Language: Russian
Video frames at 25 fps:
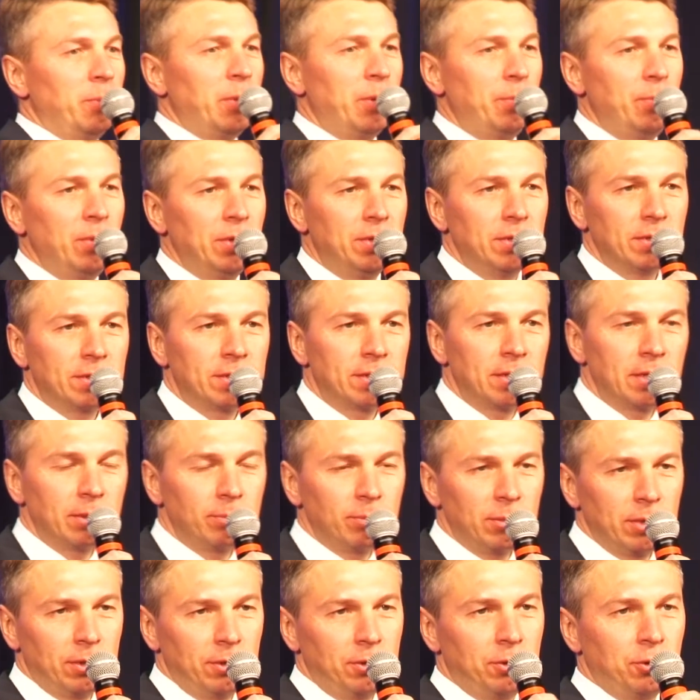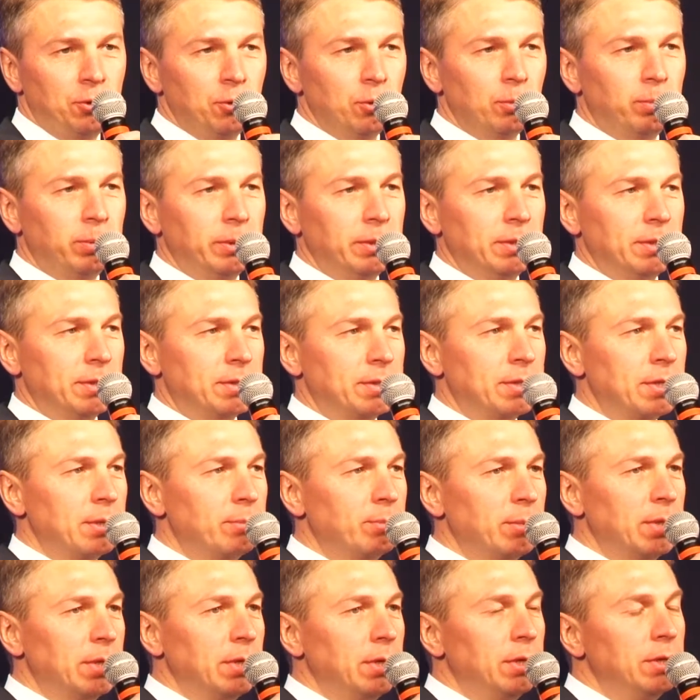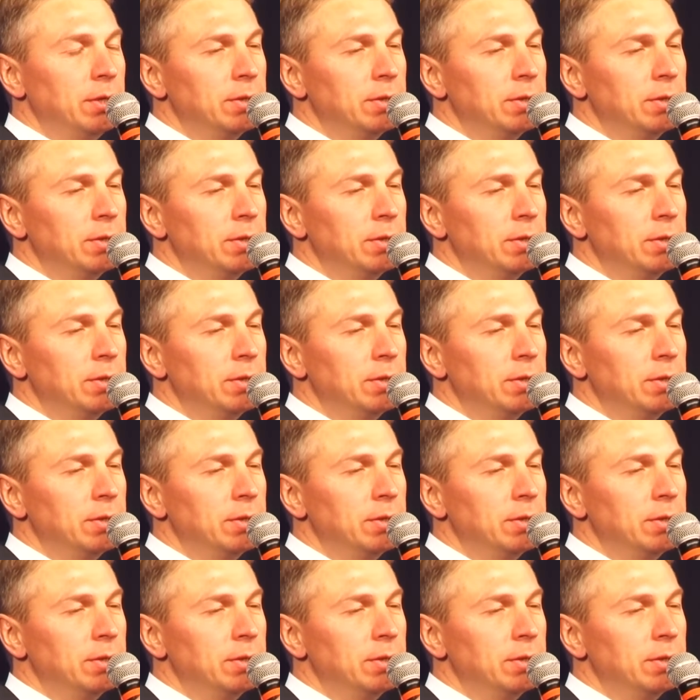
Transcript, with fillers: Примите самые теплые, самые